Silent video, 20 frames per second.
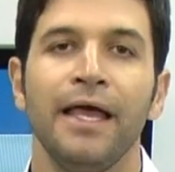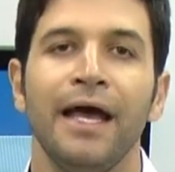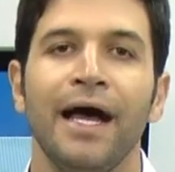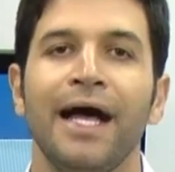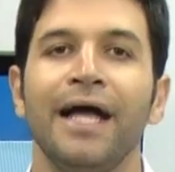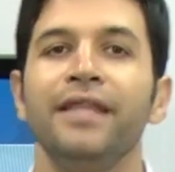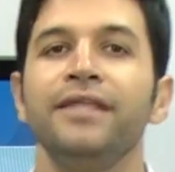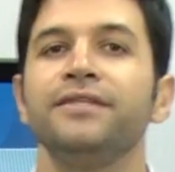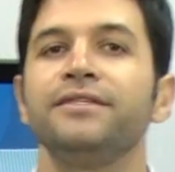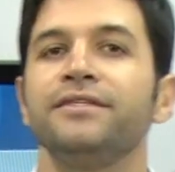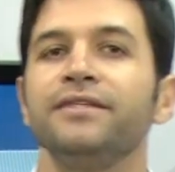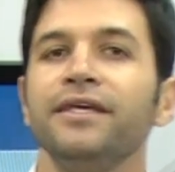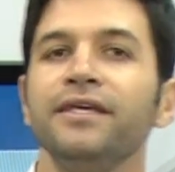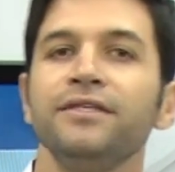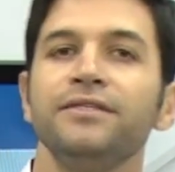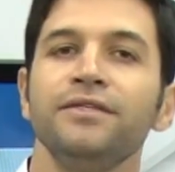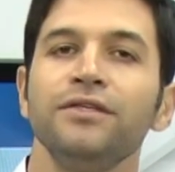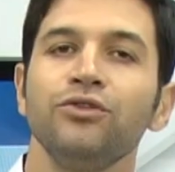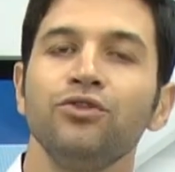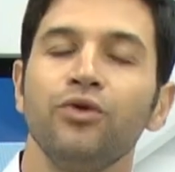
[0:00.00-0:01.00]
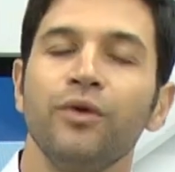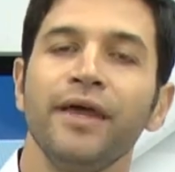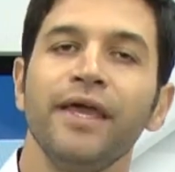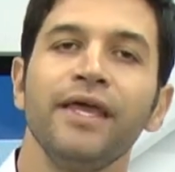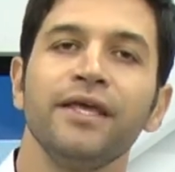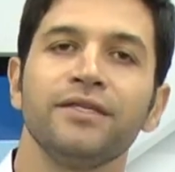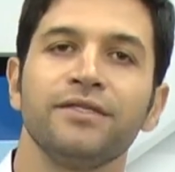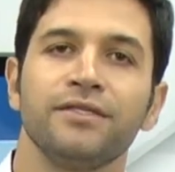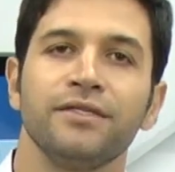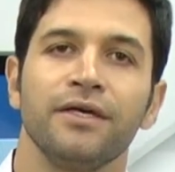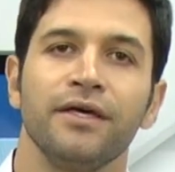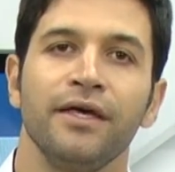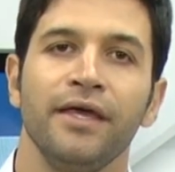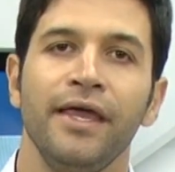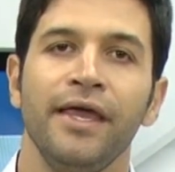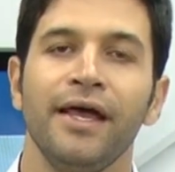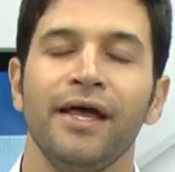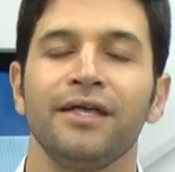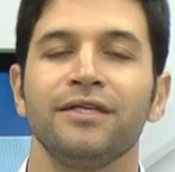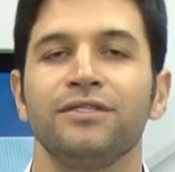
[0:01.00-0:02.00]
A licença em doença
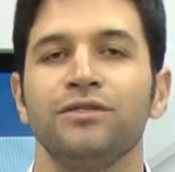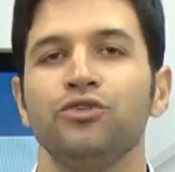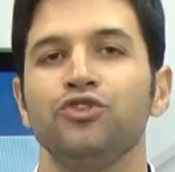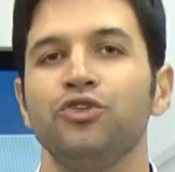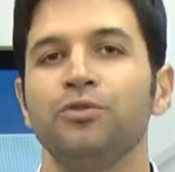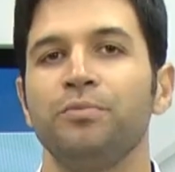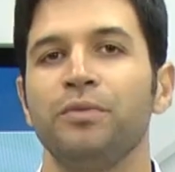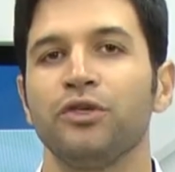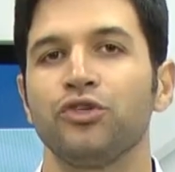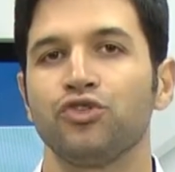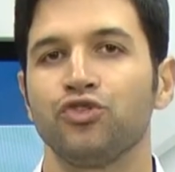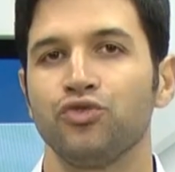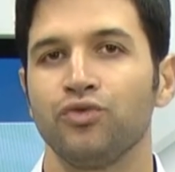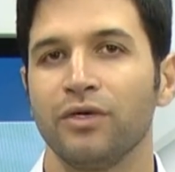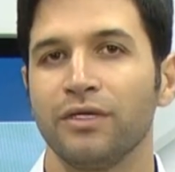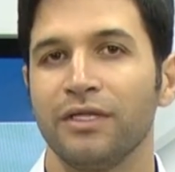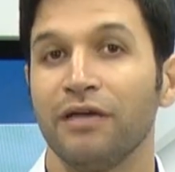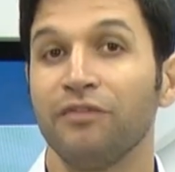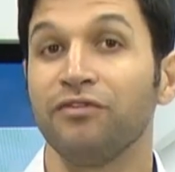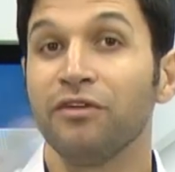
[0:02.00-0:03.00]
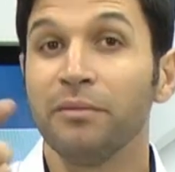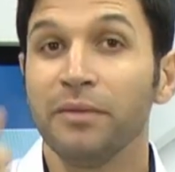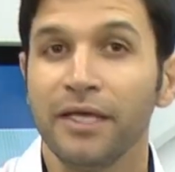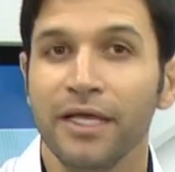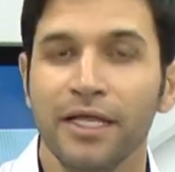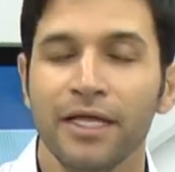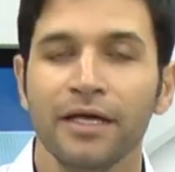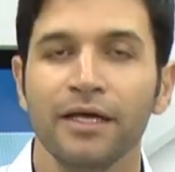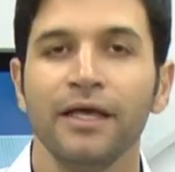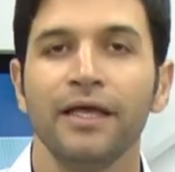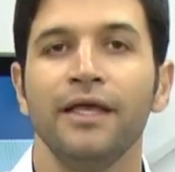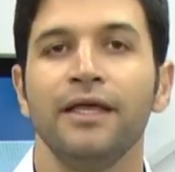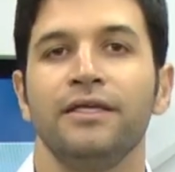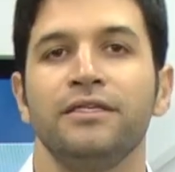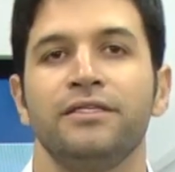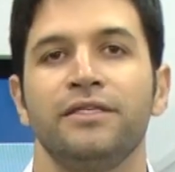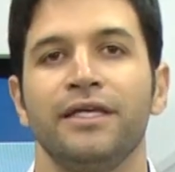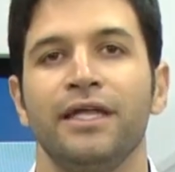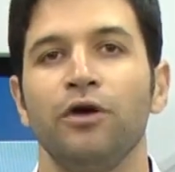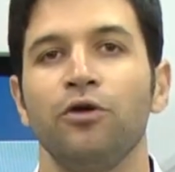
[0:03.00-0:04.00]
em razão de pessoa da família
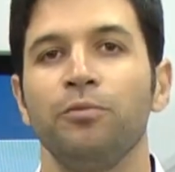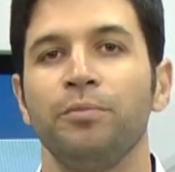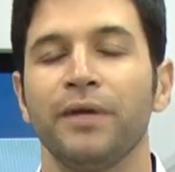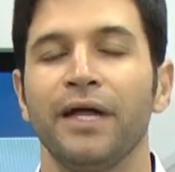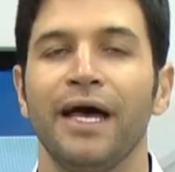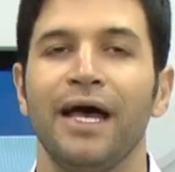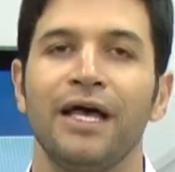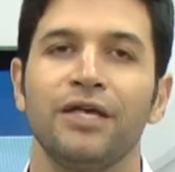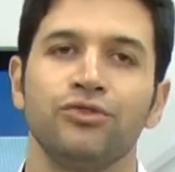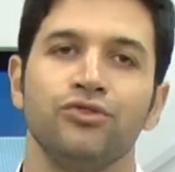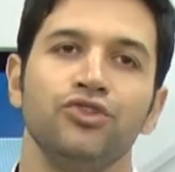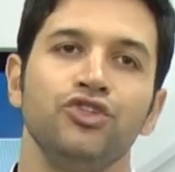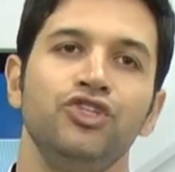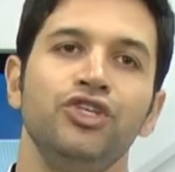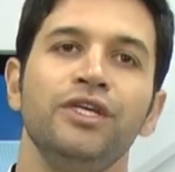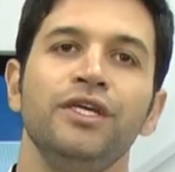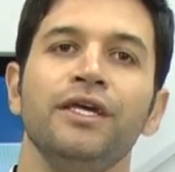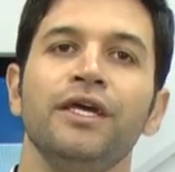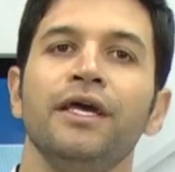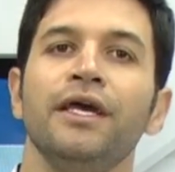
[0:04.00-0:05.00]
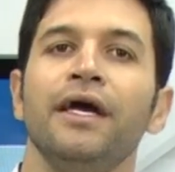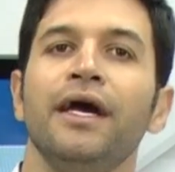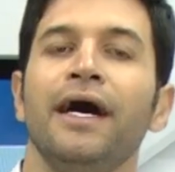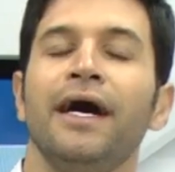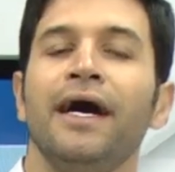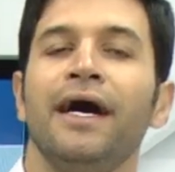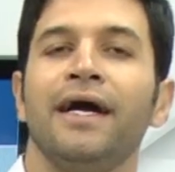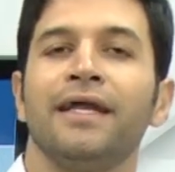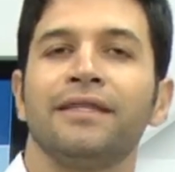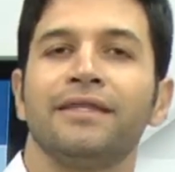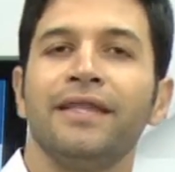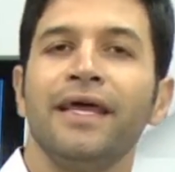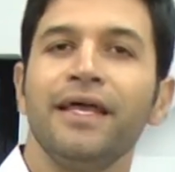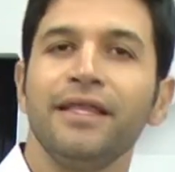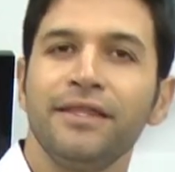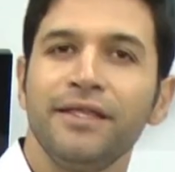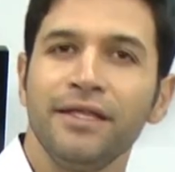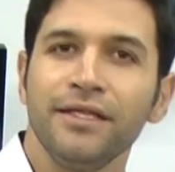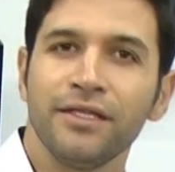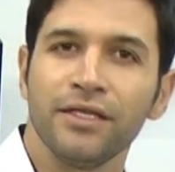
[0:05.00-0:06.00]
será o prazo de até
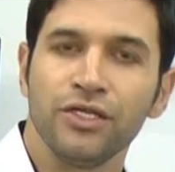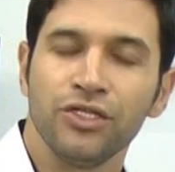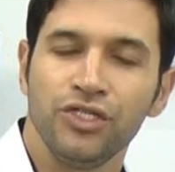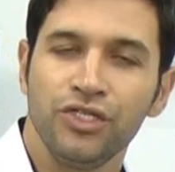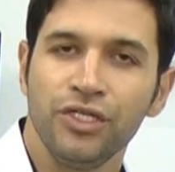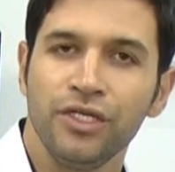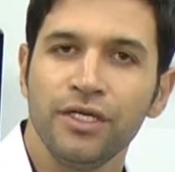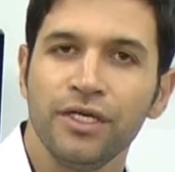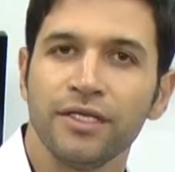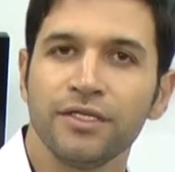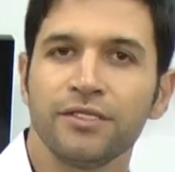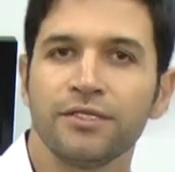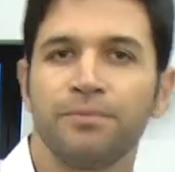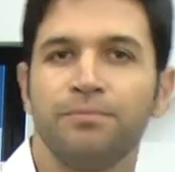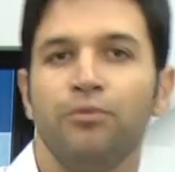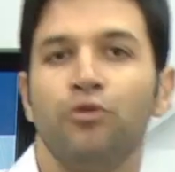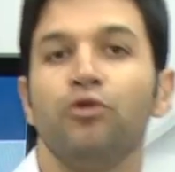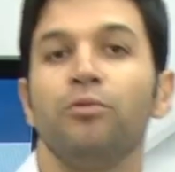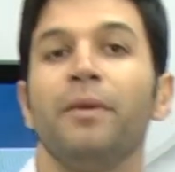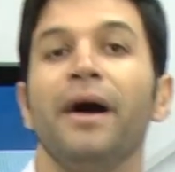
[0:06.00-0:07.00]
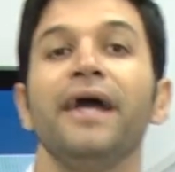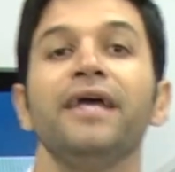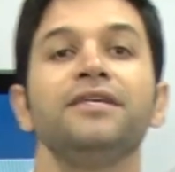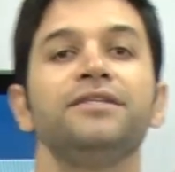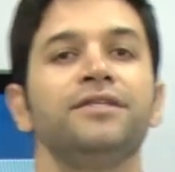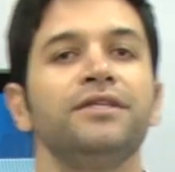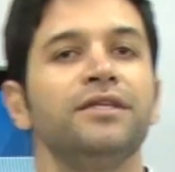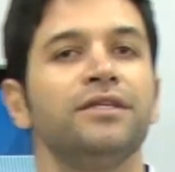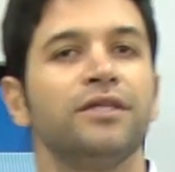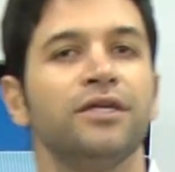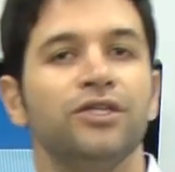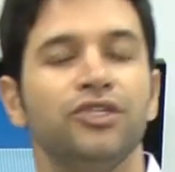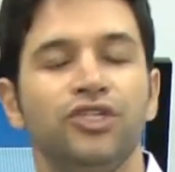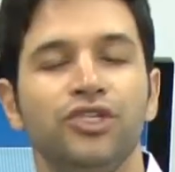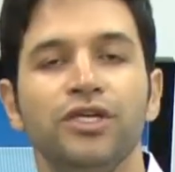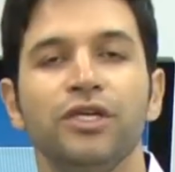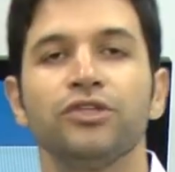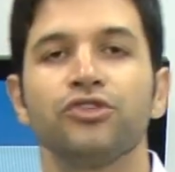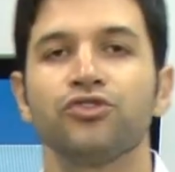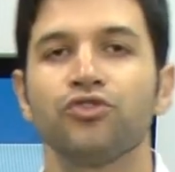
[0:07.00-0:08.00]
30 dias, por mais 30
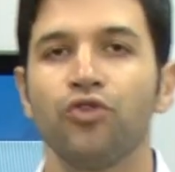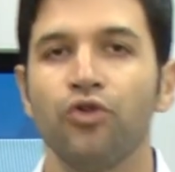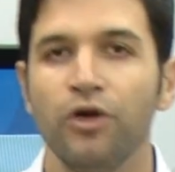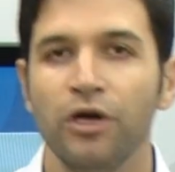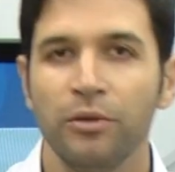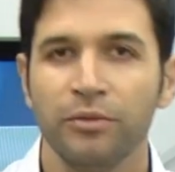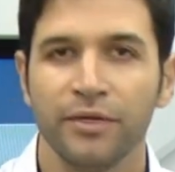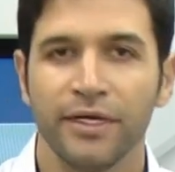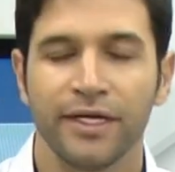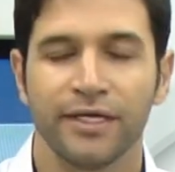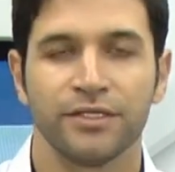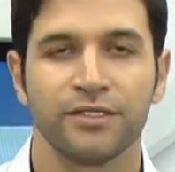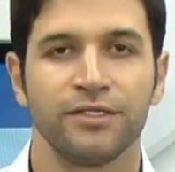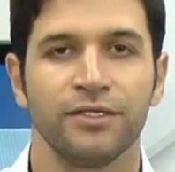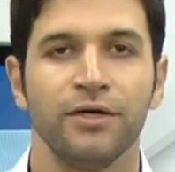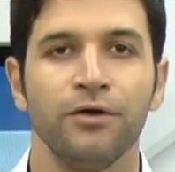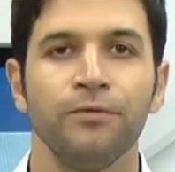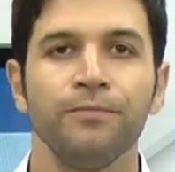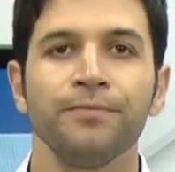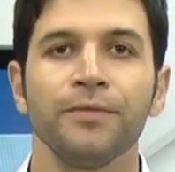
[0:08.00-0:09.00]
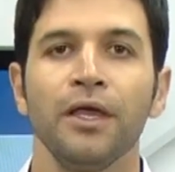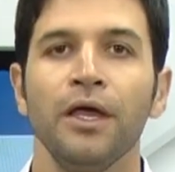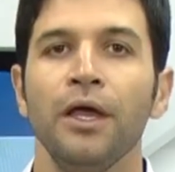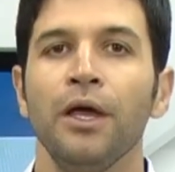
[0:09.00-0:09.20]
dias com remuneração,